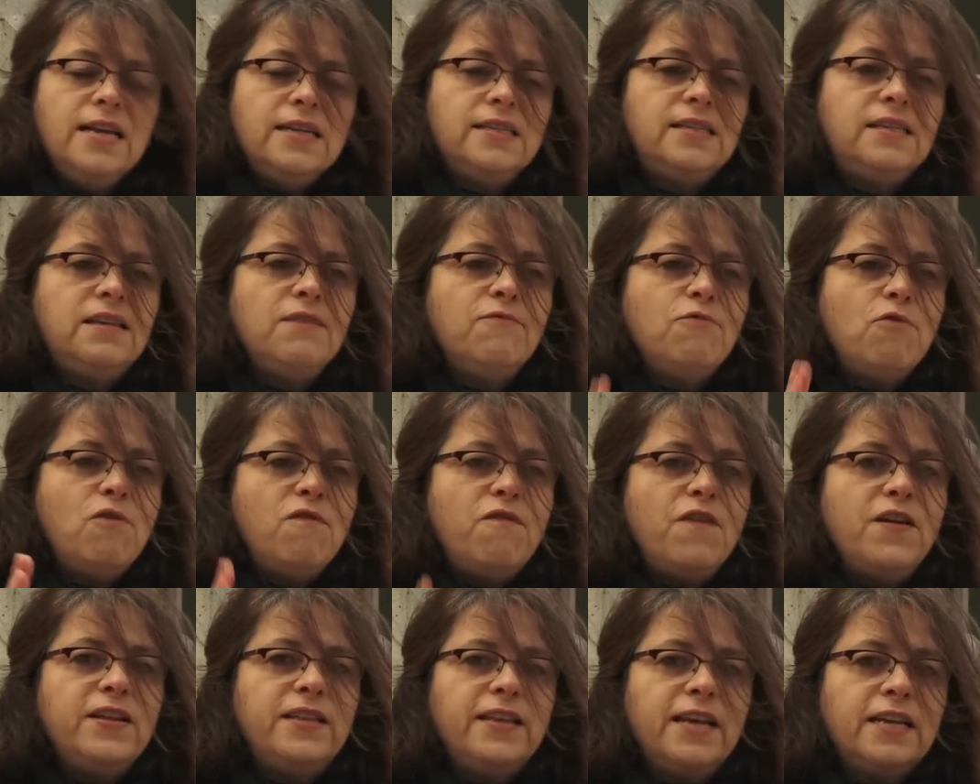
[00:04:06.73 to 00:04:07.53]
Si vous
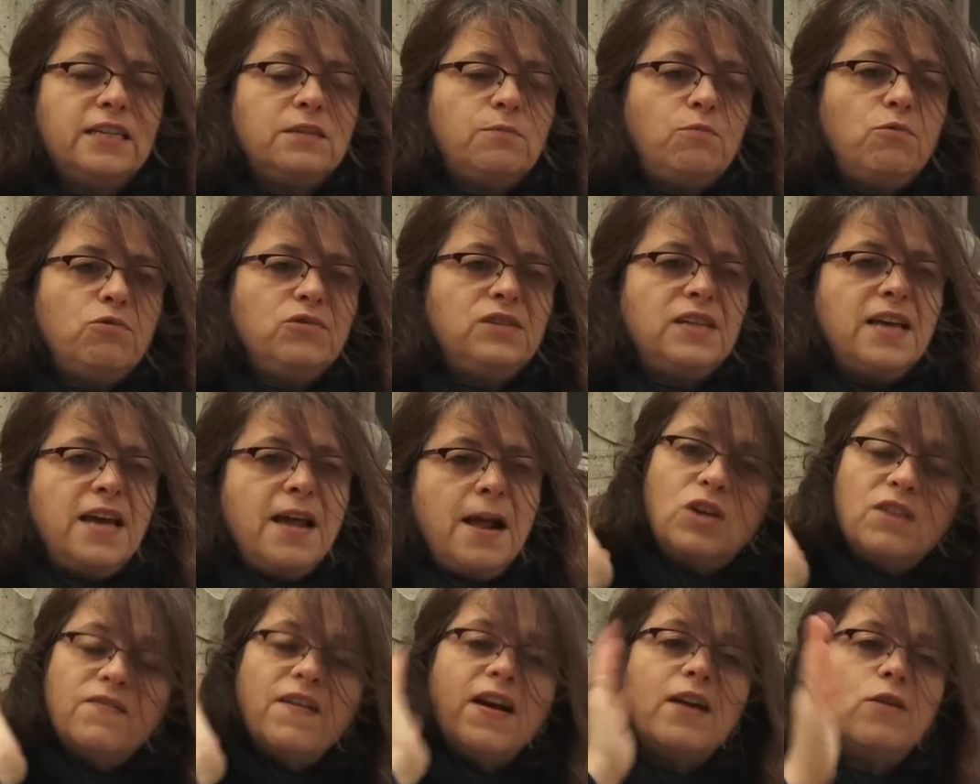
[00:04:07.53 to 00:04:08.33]
le faites
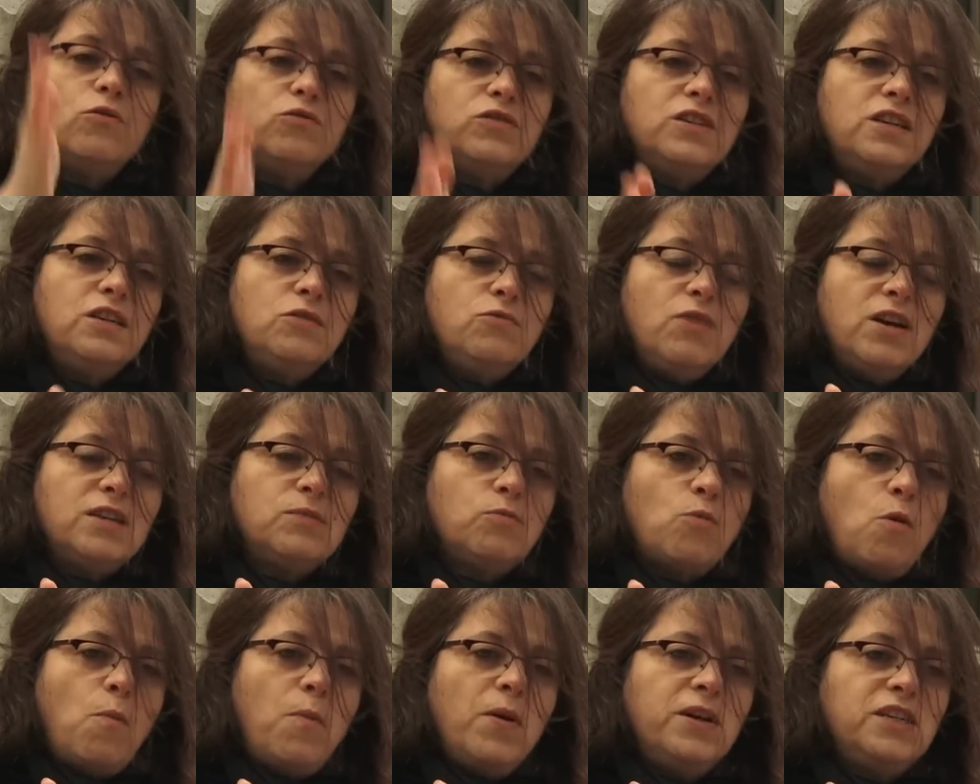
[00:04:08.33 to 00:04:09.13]
exploser, il va continuer à
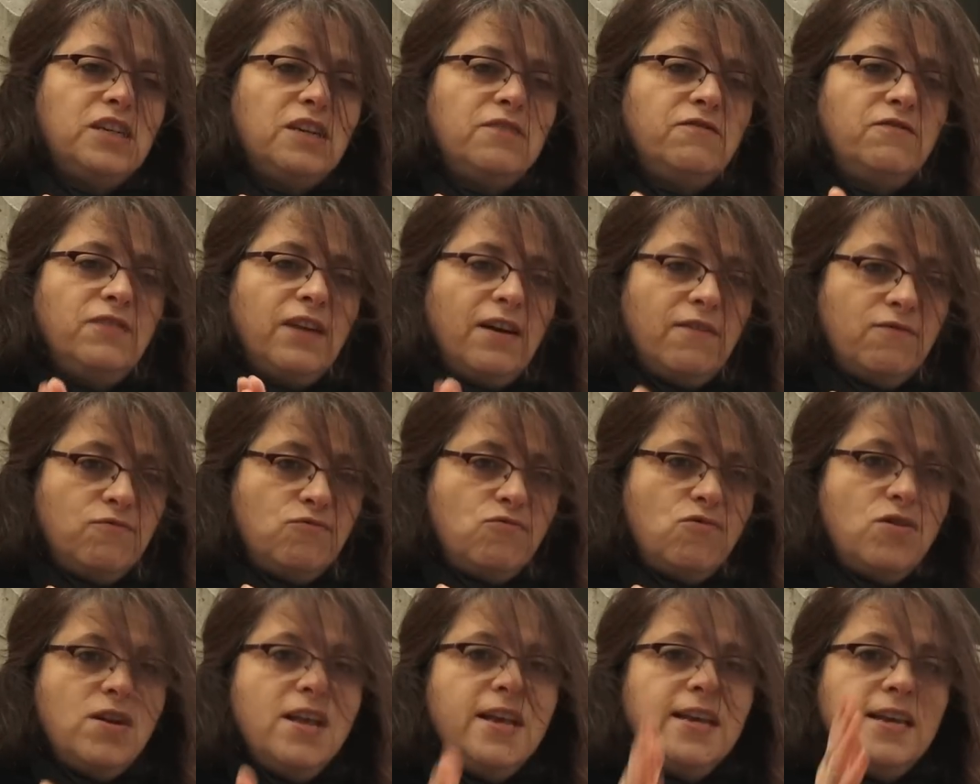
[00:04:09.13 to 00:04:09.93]
se propager vers
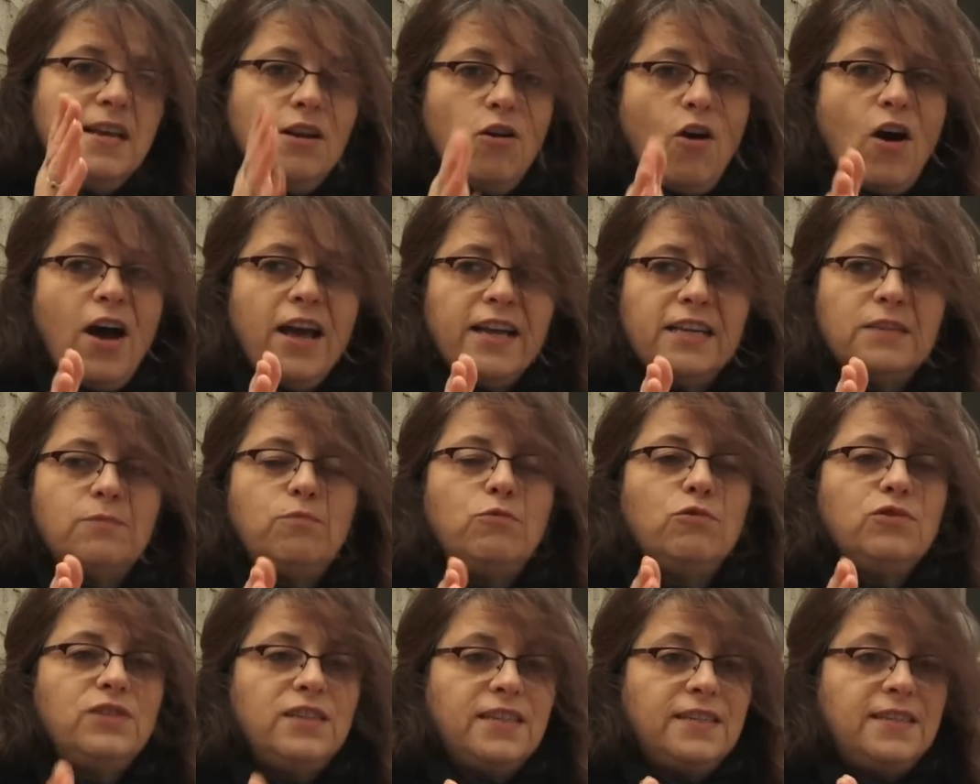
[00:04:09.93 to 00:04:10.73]
vous, il aura
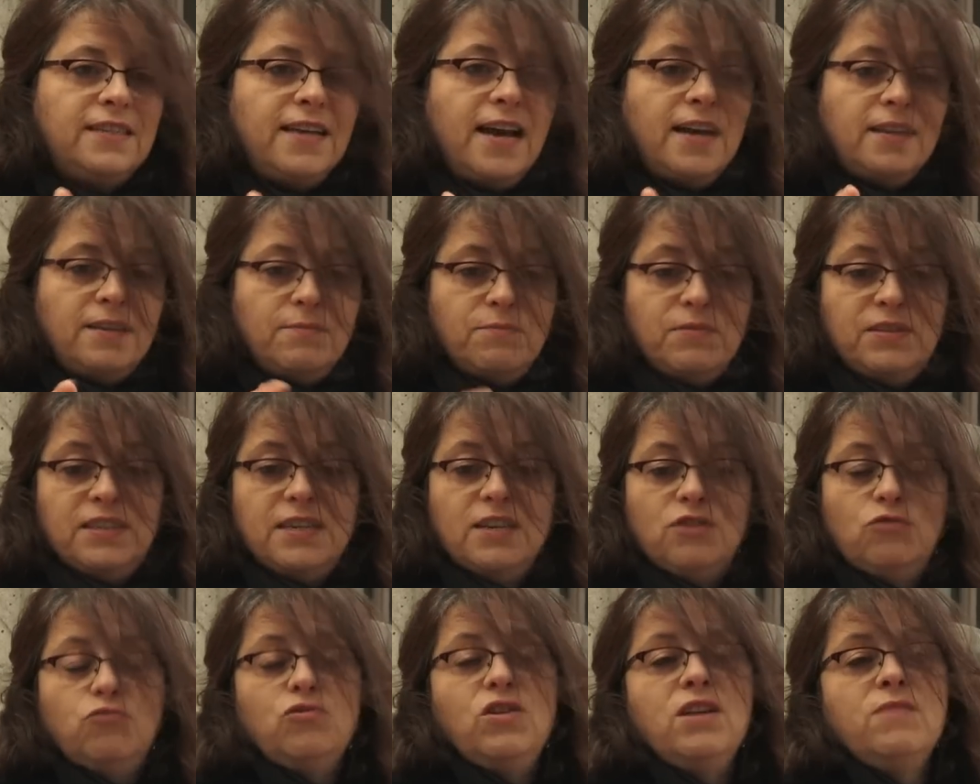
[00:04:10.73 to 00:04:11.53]
explosé certes, mais
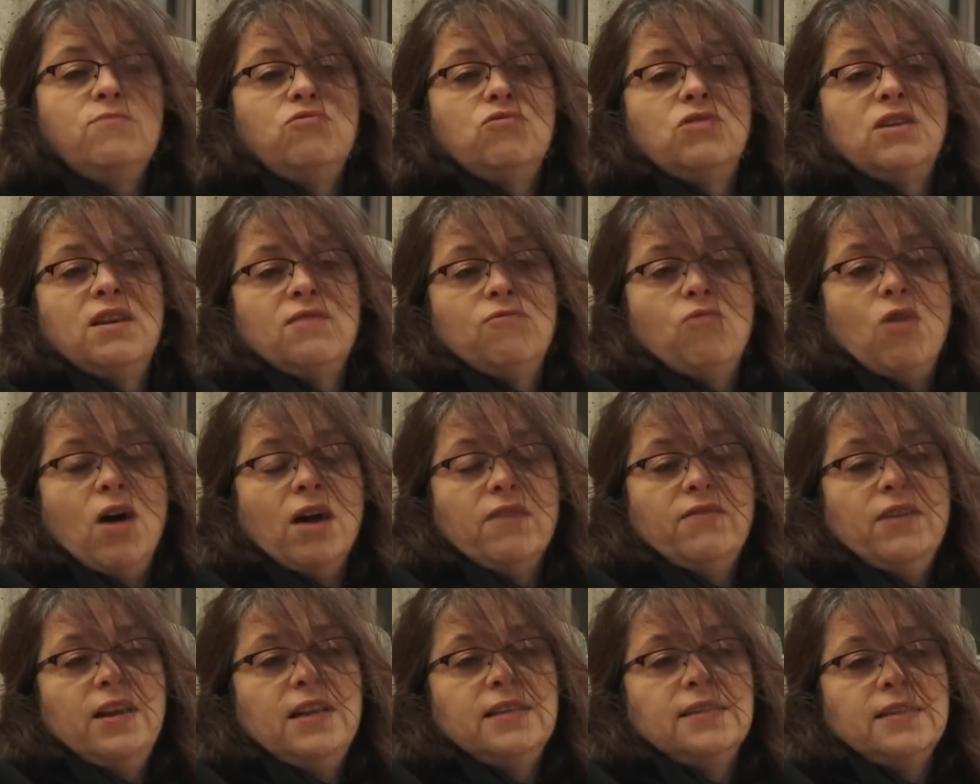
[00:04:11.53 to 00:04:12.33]
c'est tous les bouts qui vont
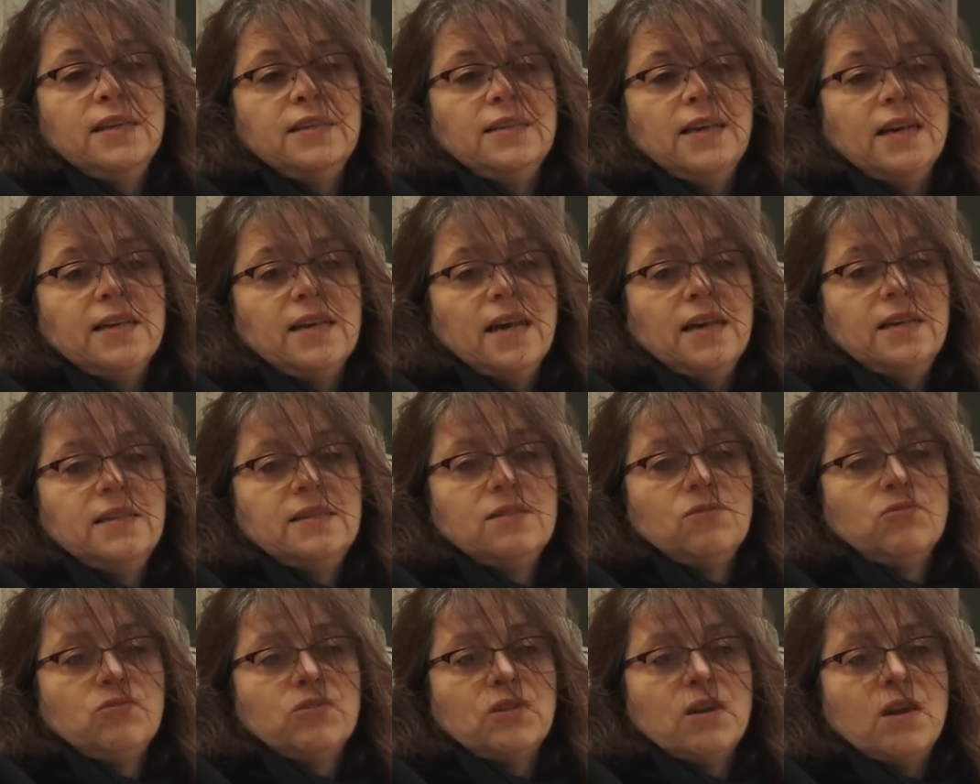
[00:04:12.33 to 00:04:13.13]
arriver les uns derrière
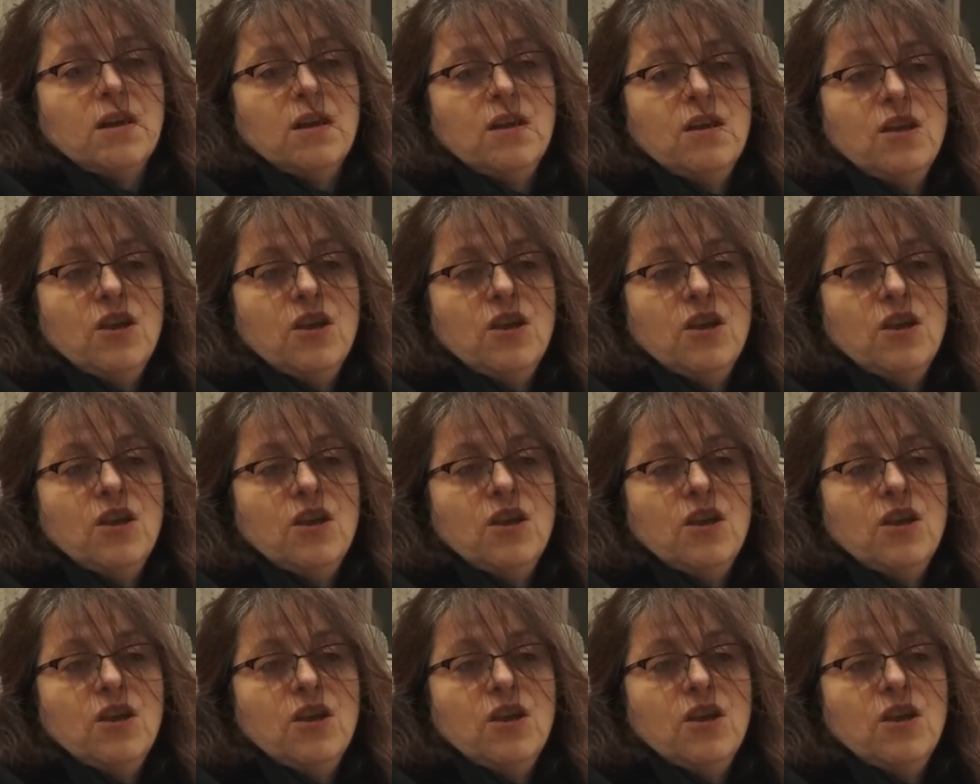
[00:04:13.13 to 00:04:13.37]
les autres.